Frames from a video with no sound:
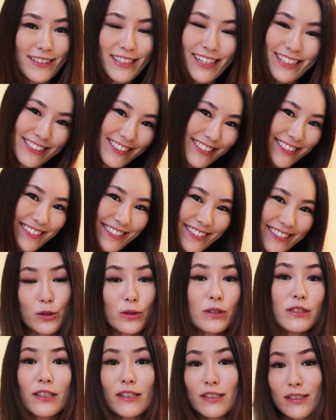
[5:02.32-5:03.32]
ござる
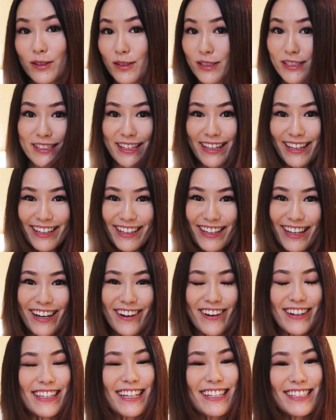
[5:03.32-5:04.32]
そしてそして
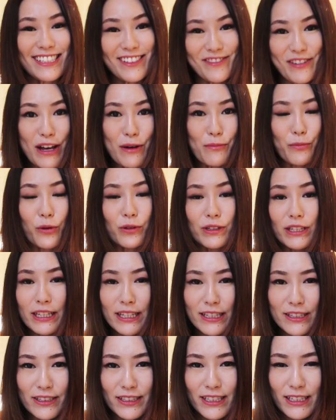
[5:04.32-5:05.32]
私は
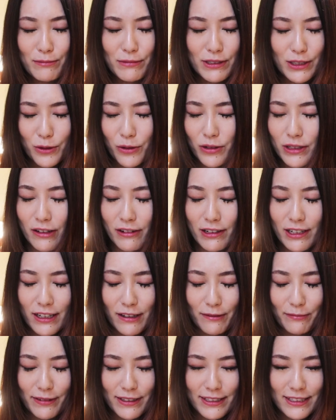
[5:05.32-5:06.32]
ボディクリームにこだわり
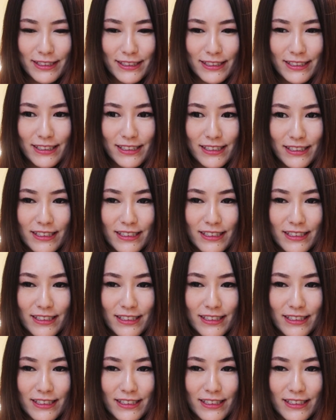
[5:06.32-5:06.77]
があります